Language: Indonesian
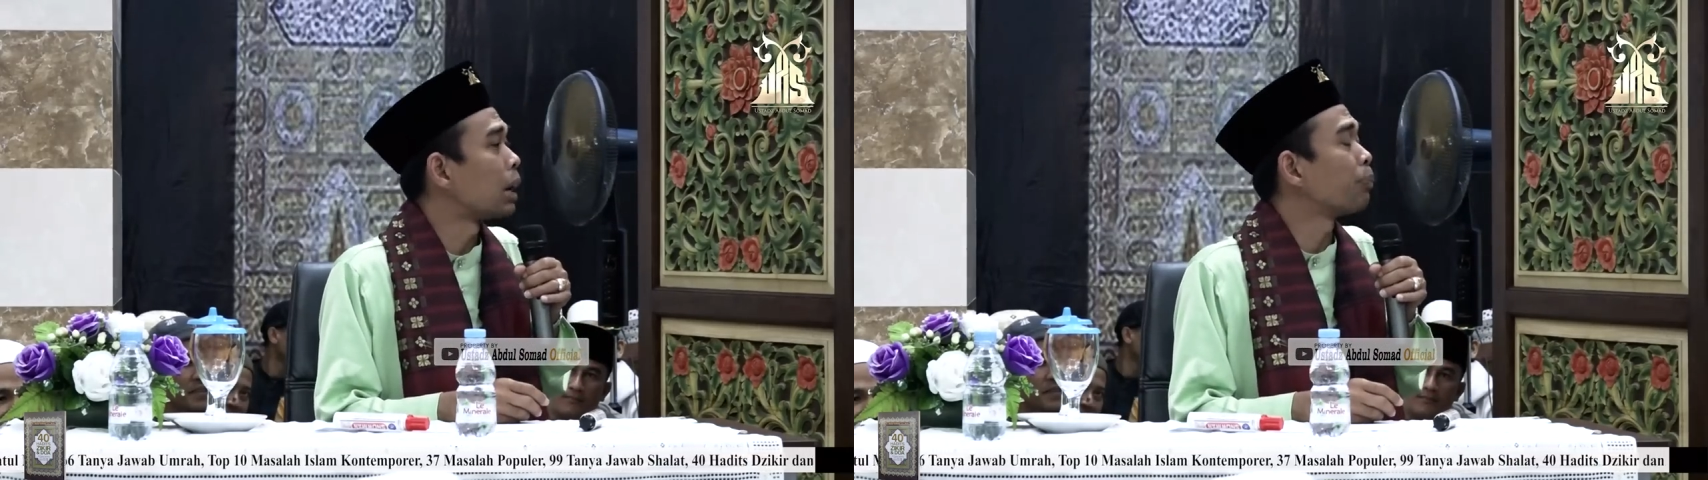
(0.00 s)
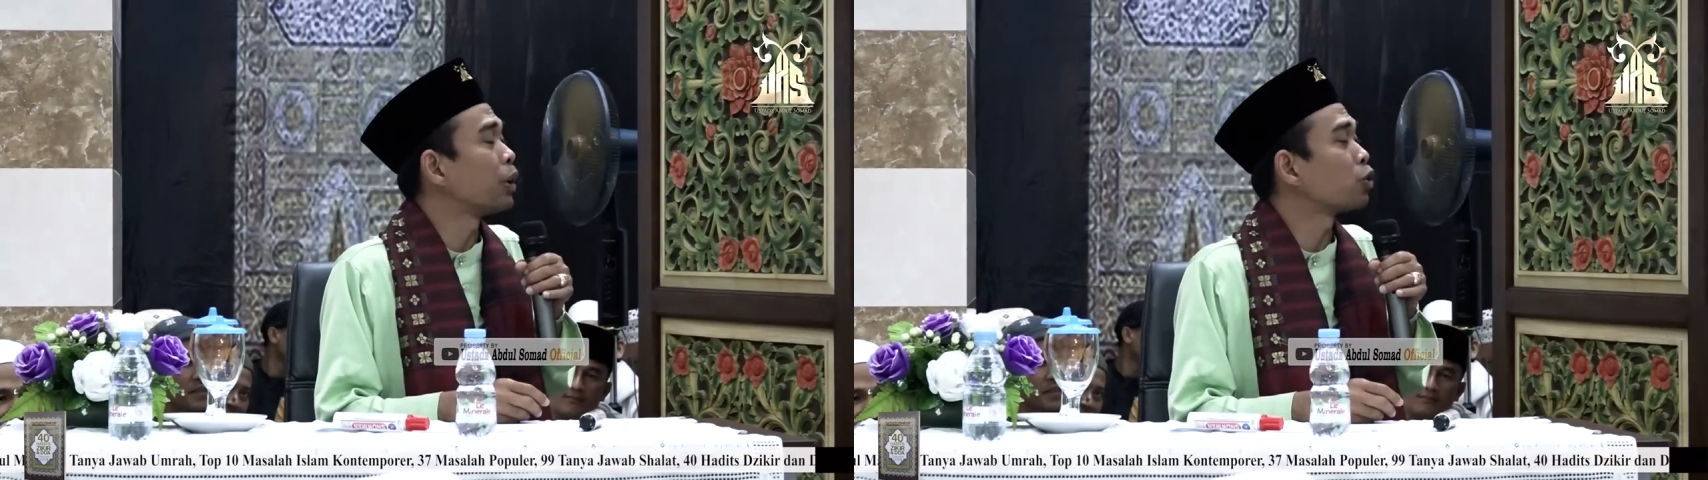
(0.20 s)

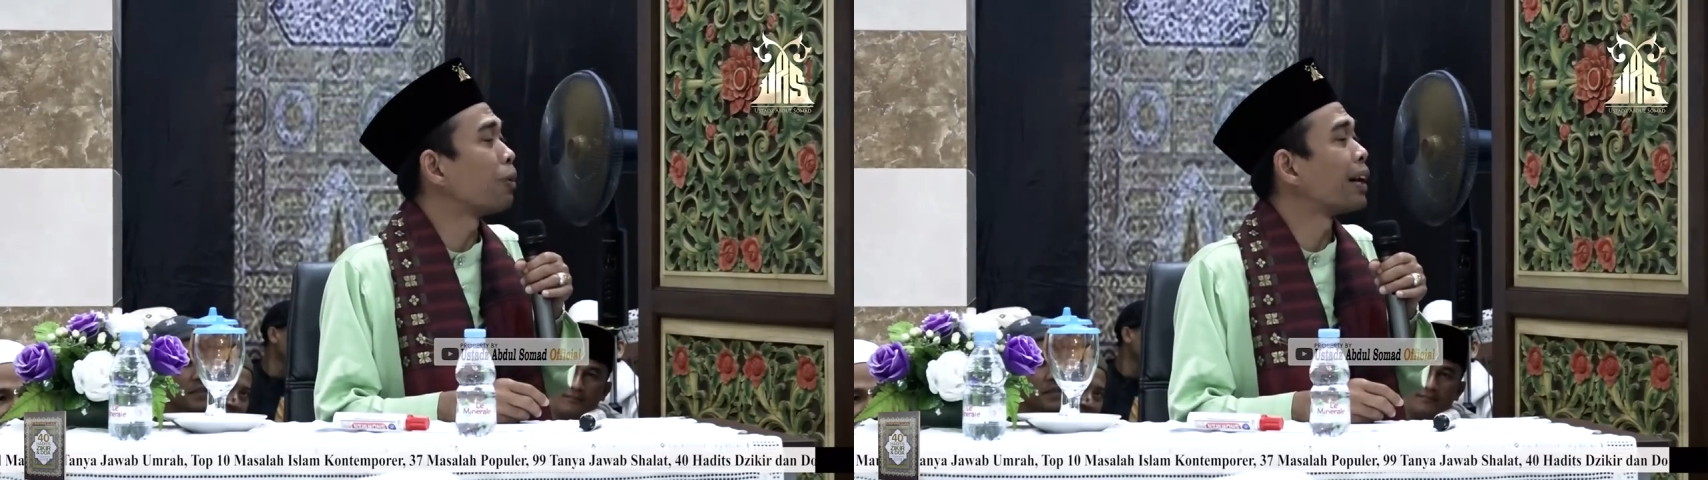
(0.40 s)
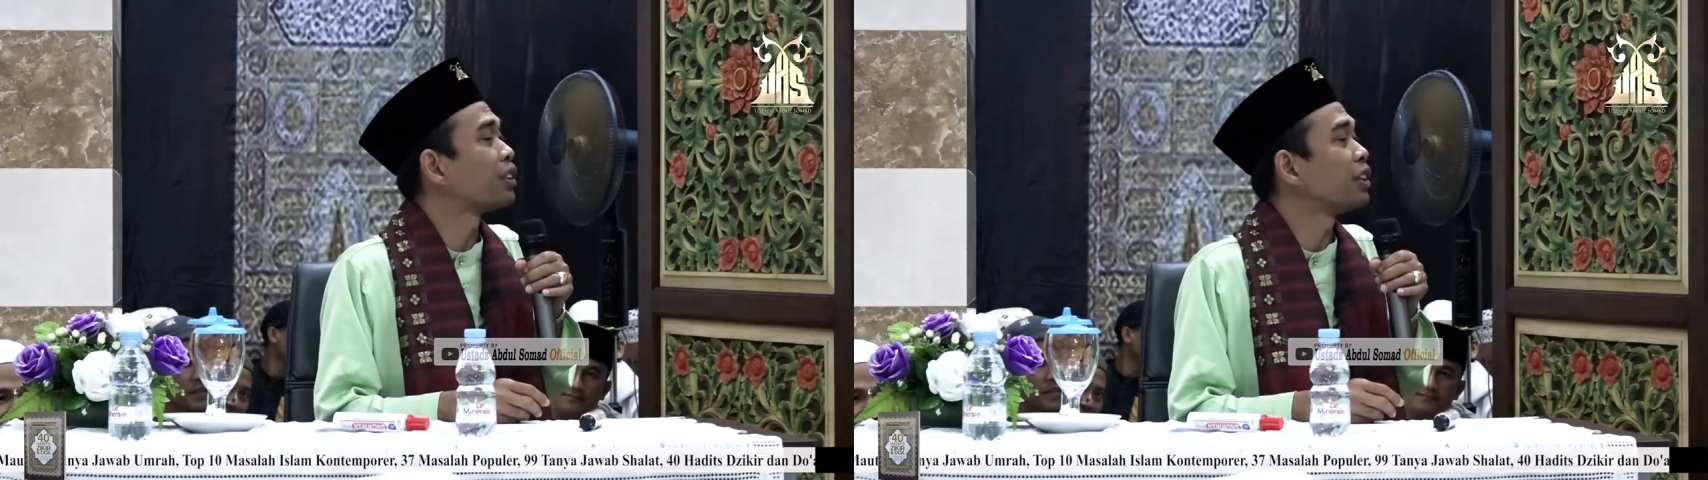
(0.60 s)
Sapi
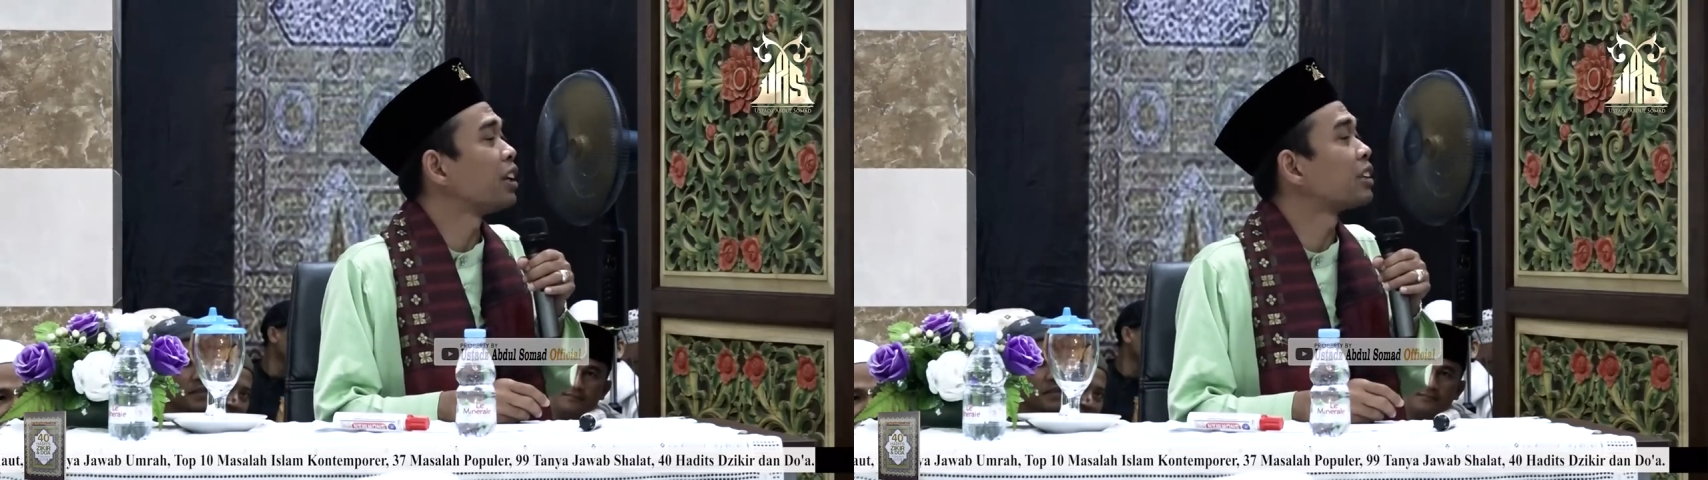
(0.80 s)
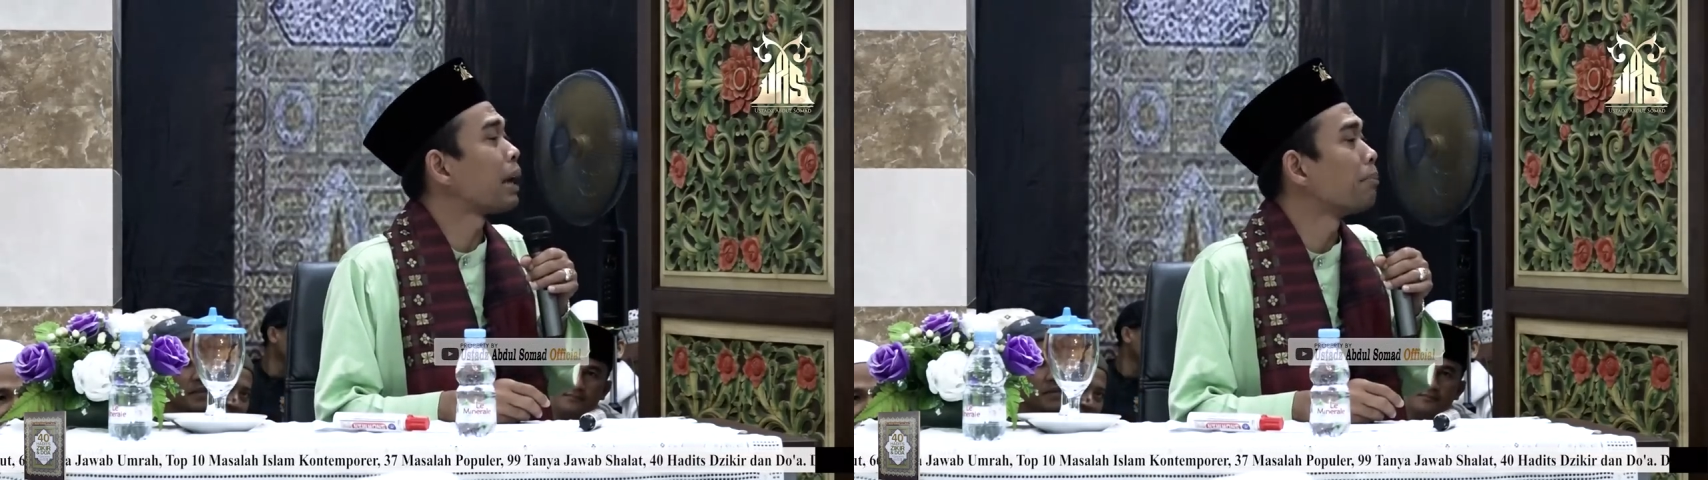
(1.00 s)
itu
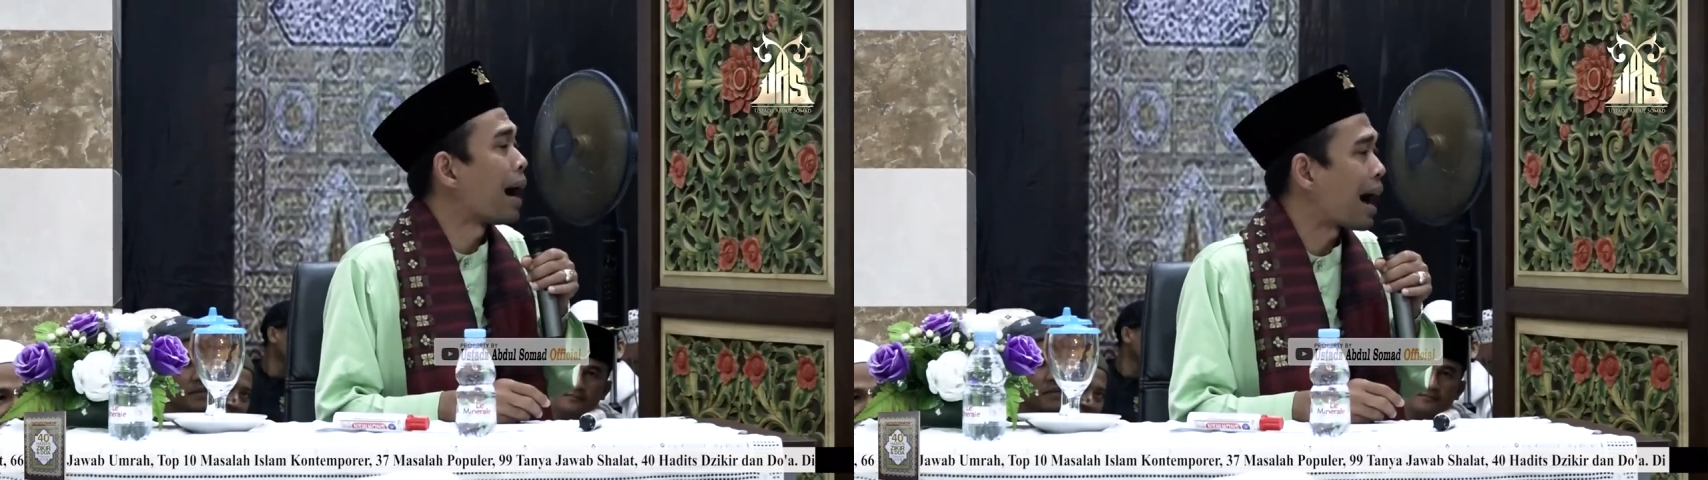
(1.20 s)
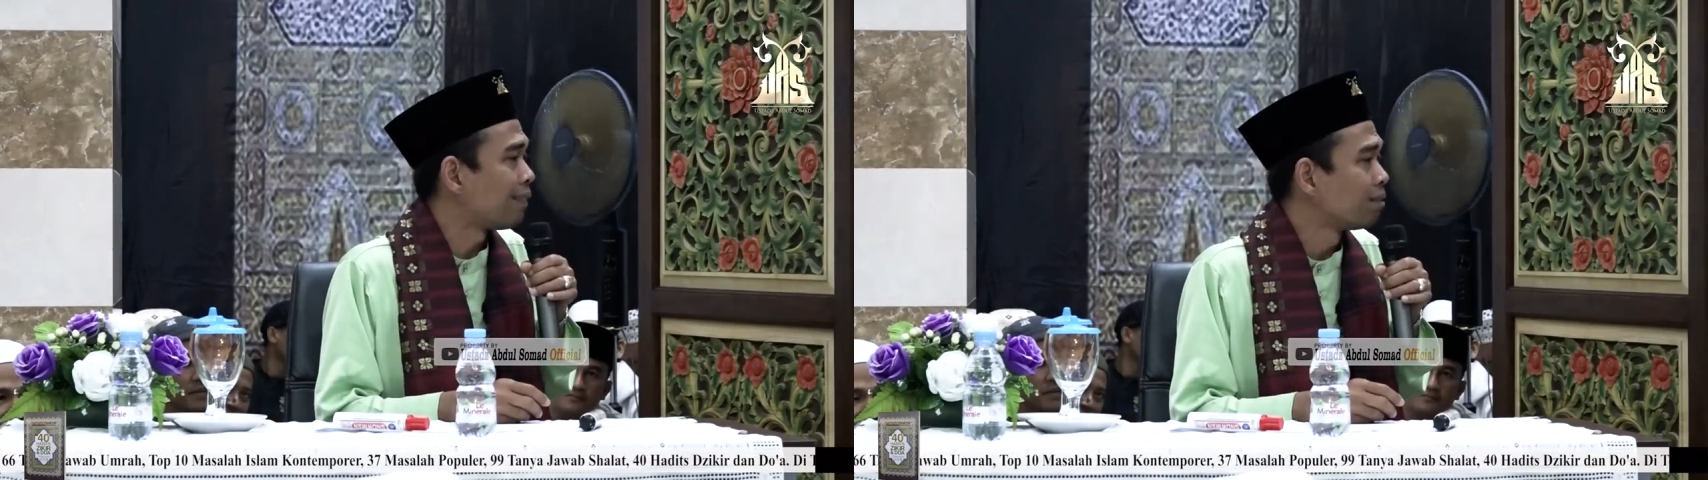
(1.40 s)
matinya
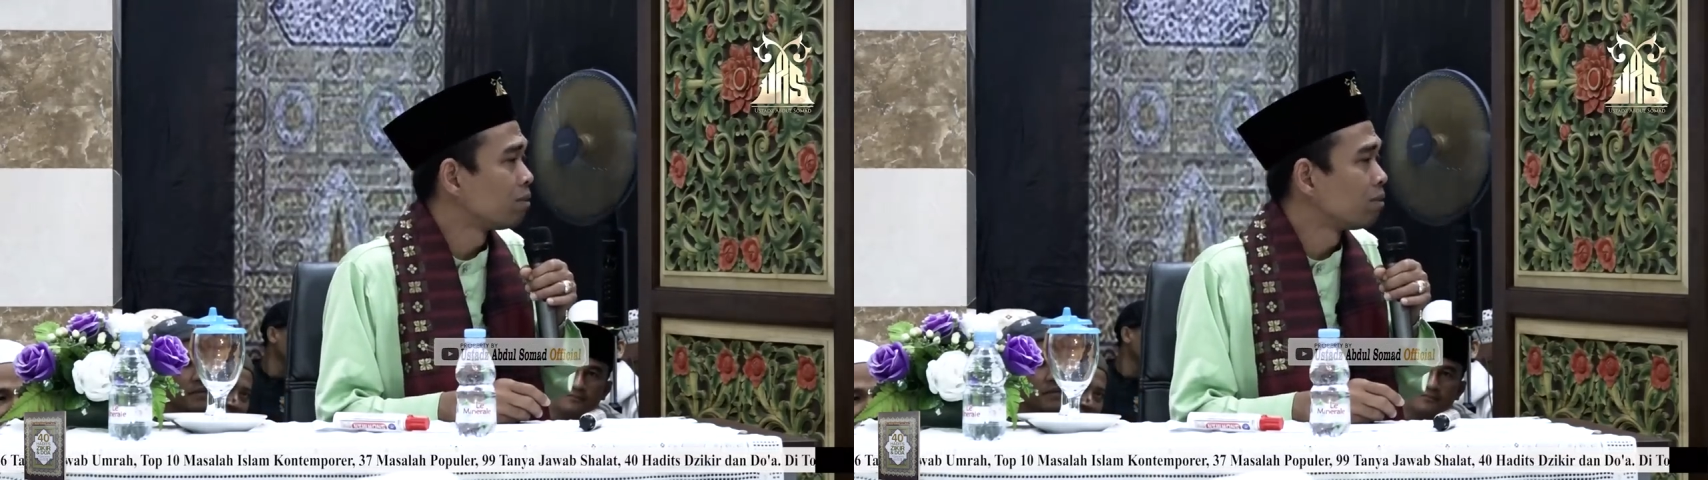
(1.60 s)
ditembak.